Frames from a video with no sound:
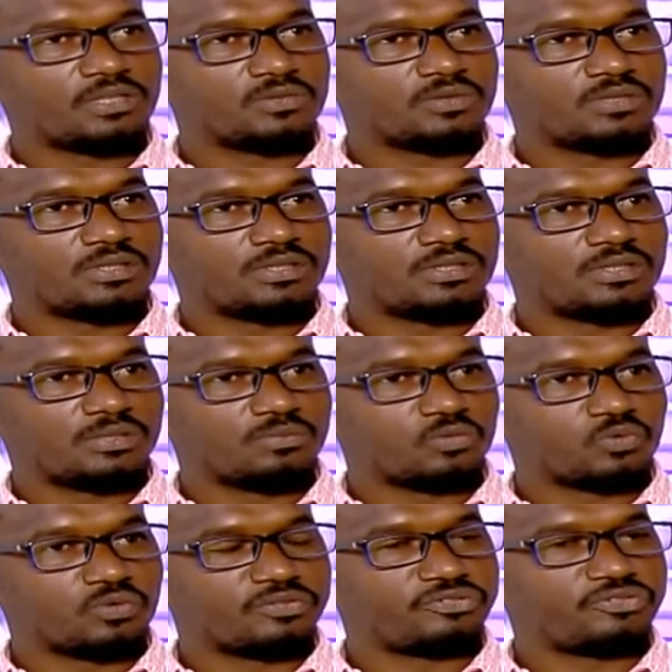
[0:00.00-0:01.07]

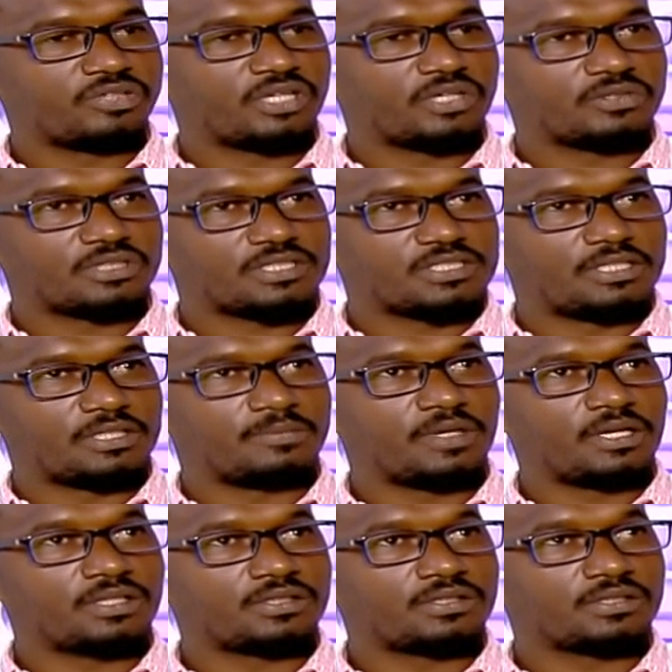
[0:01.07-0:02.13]
المتوفرة
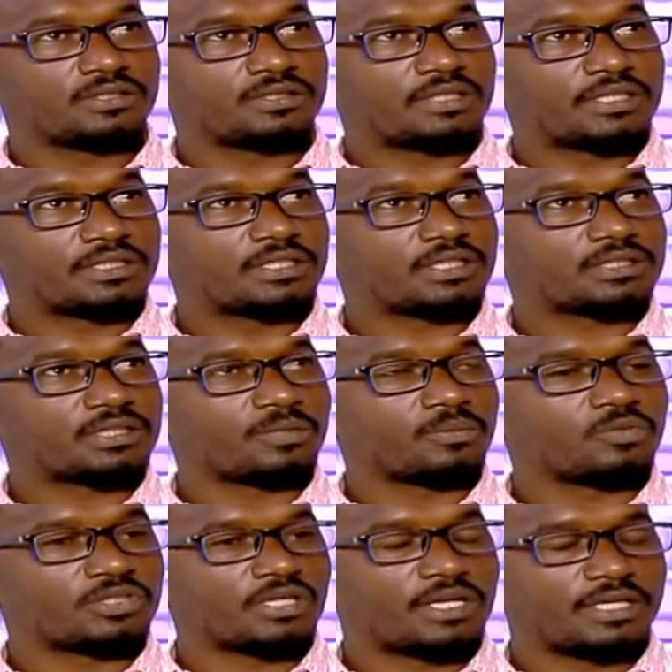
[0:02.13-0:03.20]
والتسريبات تقدر
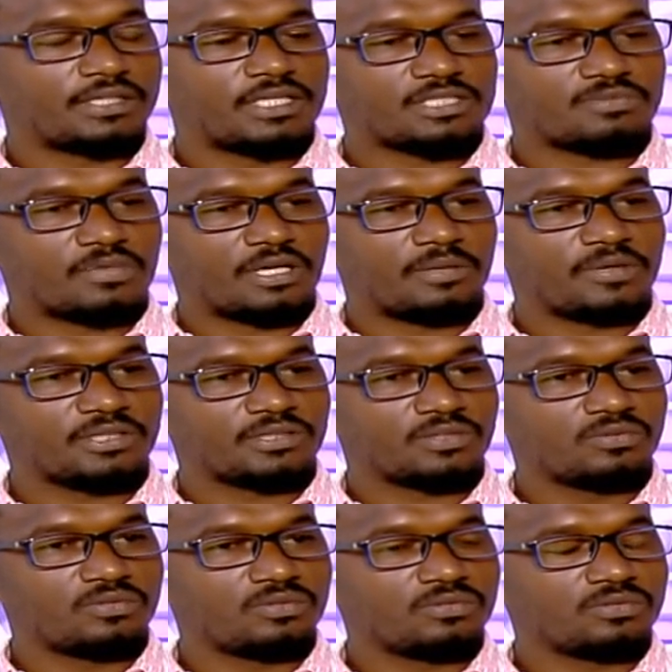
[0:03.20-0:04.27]
تربط الأحداث مع بعض
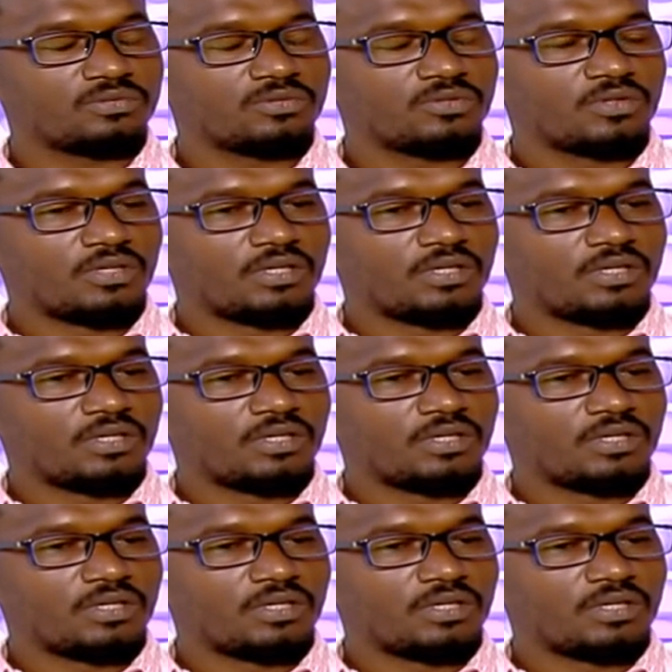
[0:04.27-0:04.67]
تقول إنه